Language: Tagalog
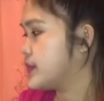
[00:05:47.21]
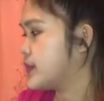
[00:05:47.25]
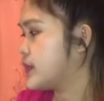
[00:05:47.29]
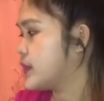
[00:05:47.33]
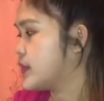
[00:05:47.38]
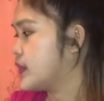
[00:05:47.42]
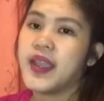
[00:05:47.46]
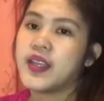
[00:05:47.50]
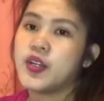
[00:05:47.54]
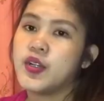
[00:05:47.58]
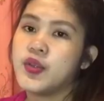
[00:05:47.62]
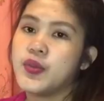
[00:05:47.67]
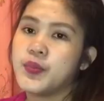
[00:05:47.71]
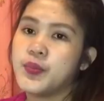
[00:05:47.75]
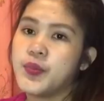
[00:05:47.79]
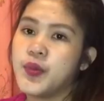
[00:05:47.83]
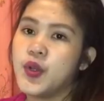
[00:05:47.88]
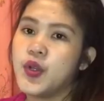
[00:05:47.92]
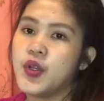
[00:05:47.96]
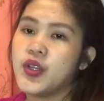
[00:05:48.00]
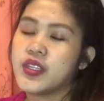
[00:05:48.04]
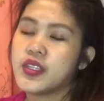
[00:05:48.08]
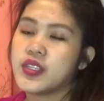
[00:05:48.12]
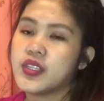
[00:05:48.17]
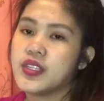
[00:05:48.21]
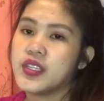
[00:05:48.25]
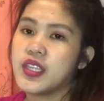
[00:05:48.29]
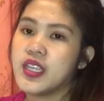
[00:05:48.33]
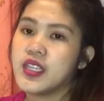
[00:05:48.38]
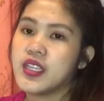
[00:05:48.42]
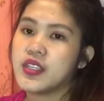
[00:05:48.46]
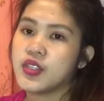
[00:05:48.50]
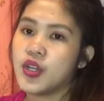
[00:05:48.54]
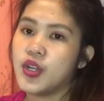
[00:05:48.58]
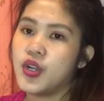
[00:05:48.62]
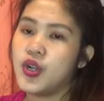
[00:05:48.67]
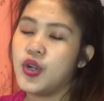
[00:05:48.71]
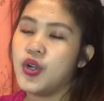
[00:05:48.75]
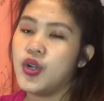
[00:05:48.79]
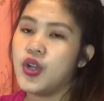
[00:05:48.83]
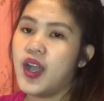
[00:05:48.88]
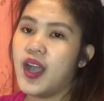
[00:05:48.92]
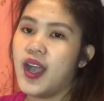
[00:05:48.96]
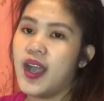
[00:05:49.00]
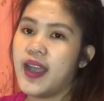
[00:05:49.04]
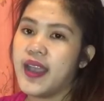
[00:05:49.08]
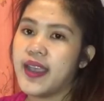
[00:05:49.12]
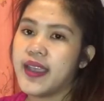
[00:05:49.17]
Mayroon po it dito
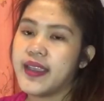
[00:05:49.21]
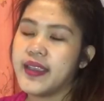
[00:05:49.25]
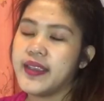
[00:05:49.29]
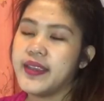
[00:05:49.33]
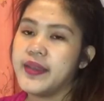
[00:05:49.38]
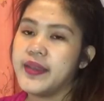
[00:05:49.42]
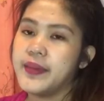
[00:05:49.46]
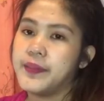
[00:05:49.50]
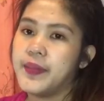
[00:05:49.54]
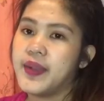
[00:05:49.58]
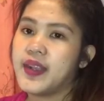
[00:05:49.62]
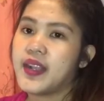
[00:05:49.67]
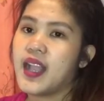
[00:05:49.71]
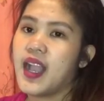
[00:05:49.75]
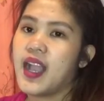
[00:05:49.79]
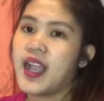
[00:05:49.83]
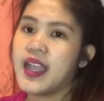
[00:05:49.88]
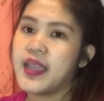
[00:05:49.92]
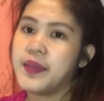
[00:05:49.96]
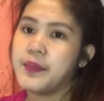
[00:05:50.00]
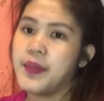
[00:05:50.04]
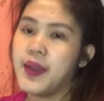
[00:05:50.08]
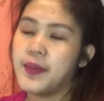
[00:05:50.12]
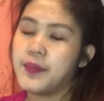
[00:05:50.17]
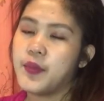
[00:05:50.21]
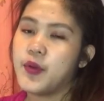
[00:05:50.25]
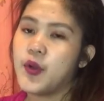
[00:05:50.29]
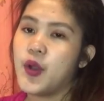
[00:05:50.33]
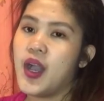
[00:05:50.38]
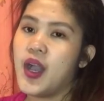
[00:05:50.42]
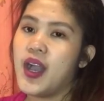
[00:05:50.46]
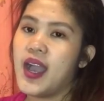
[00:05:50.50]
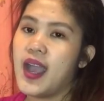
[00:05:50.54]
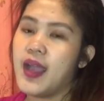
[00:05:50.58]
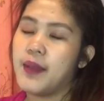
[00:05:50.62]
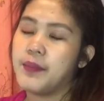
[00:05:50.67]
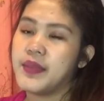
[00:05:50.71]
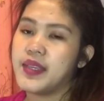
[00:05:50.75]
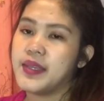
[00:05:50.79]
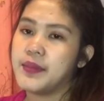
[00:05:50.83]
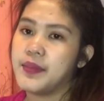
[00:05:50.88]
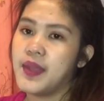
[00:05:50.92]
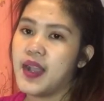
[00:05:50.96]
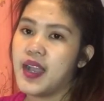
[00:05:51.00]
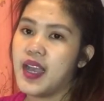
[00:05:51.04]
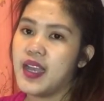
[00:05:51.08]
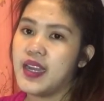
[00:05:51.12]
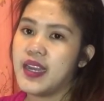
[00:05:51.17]
ay magkakaiba po ang aming
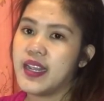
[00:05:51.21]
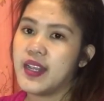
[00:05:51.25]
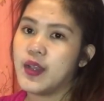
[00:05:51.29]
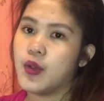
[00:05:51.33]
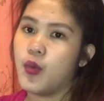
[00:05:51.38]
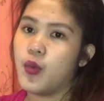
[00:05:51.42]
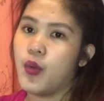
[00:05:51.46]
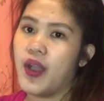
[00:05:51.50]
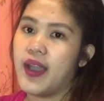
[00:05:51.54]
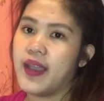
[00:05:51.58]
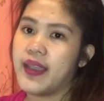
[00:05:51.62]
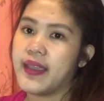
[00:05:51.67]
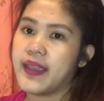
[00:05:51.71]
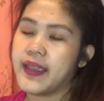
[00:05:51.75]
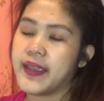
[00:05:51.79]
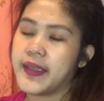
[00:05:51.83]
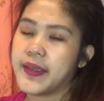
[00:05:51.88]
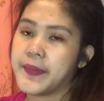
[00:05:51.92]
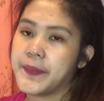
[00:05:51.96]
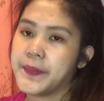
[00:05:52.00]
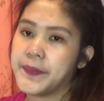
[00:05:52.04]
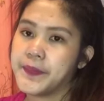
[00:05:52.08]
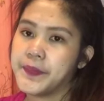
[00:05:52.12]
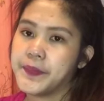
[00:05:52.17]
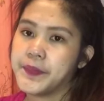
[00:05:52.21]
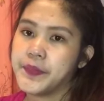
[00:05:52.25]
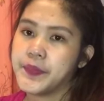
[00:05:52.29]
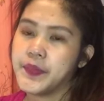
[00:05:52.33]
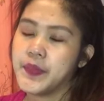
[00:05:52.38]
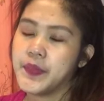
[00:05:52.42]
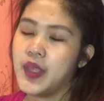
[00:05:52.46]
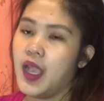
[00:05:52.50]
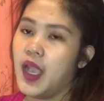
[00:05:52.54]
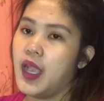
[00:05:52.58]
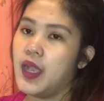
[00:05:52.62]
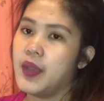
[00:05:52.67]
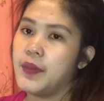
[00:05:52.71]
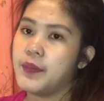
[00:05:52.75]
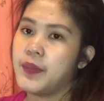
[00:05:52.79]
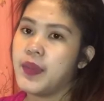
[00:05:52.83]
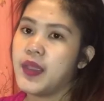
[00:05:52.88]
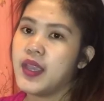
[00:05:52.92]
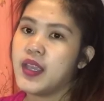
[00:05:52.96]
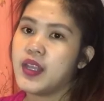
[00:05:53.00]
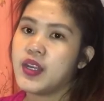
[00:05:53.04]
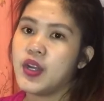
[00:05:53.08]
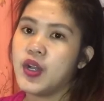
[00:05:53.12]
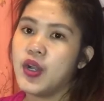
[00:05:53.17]
mga lingwahe.
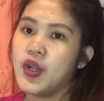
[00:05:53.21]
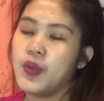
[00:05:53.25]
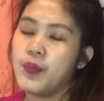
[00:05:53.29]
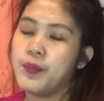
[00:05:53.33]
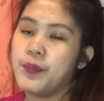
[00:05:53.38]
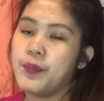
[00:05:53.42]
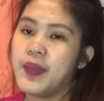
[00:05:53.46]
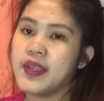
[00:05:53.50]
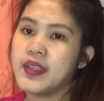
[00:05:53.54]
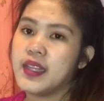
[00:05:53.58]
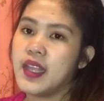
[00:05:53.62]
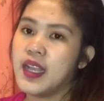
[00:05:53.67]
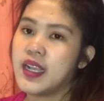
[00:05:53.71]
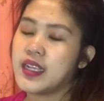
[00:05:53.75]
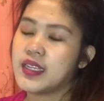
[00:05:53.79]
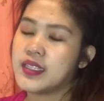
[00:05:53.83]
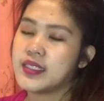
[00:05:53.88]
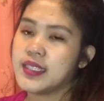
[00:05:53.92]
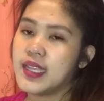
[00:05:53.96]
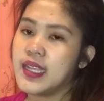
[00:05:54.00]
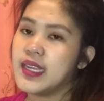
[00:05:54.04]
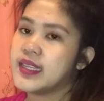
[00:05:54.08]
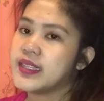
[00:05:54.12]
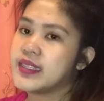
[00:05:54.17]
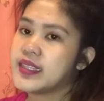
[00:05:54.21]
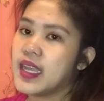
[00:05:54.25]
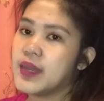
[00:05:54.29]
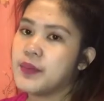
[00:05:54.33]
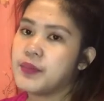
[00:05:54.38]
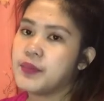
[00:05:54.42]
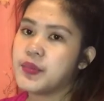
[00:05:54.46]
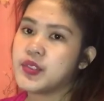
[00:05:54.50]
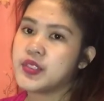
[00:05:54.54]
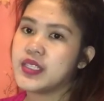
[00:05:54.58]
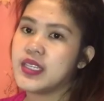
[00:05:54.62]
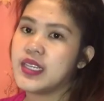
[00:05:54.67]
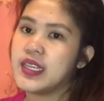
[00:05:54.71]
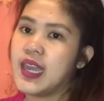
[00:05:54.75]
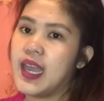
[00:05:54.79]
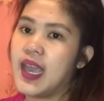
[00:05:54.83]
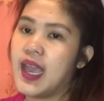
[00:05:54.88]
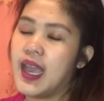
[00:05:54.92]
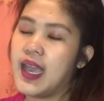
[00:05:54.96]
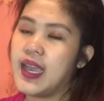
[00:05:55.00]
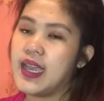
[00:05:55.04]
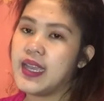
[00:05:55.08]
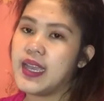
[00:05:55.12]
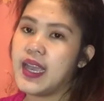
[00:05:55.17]
Pero pag nagsalita po
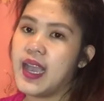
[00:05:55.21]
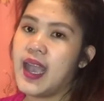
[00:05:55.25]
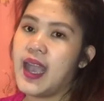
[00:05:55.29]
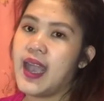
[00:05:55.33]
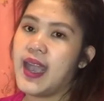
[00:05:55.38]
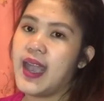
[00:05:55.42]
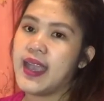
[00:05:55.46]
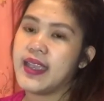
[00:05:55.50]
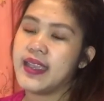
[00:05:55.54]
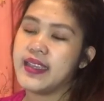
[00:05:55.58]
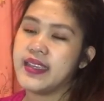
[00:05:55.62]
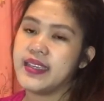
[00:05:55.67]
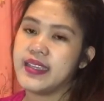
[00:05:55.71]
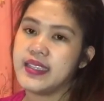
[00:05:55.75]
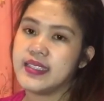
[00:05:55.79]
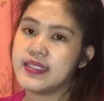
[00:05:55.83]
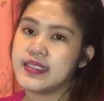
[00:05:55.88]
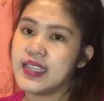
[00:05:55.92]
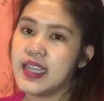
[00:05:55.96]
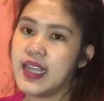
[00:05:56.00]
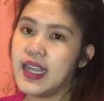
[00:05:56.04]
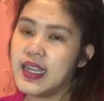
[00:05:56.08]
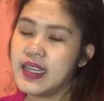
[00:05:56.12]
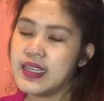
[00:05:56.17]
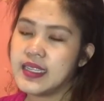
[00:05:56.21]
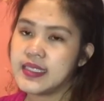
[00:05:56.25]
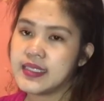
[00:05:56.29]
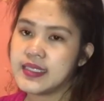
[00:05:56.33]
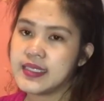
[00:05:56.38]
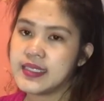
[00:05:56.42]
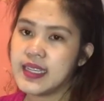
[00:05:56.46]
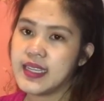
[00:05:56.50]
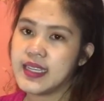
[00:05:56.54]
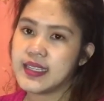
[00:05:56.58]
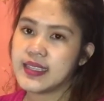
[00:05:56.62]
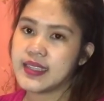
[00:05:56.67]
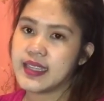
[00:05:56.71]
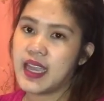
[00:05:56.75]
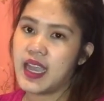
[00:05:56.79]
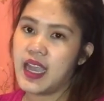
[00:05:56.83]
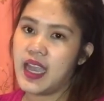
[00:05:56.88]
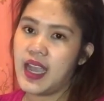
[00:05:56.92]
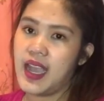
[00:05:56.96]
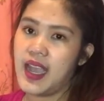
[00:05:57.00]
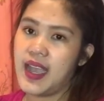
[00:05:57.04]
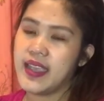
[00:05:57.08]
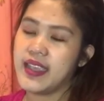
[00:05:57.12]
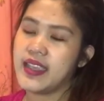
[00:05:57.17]
sila ay iisang
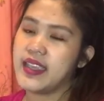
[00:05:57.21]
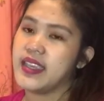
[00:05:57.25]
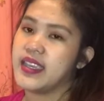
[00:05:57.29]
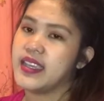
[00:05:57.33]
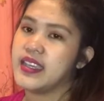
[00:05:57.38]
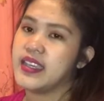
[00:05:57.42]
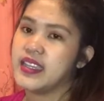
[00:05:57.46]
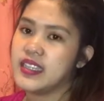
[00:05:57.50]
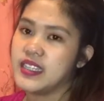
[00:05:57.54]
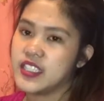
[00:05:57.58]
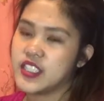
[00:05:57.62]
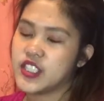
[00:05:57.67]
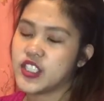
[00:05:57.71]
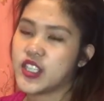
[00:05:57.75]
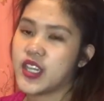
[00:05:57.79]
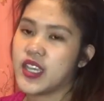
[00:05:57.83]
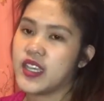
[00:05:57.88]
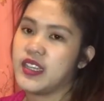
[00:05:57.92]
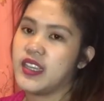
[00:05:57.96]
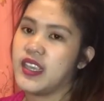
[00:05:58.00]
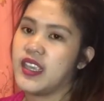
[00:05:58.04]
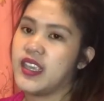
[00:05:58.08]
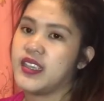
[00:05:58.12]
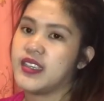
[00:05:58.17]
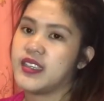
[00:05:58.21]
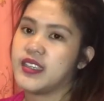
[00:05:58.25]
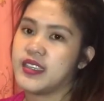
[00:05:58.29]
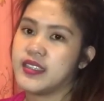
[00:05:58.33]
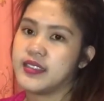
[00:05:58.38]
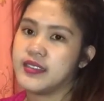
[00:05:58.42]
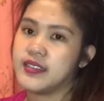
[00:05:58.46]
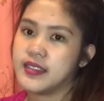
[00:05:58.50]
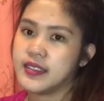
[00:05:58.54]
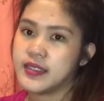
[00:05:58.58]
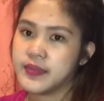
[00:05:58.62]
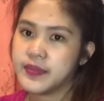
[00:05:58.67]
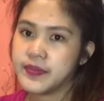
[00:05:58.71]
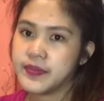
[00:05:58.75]
salita ay English Canadian.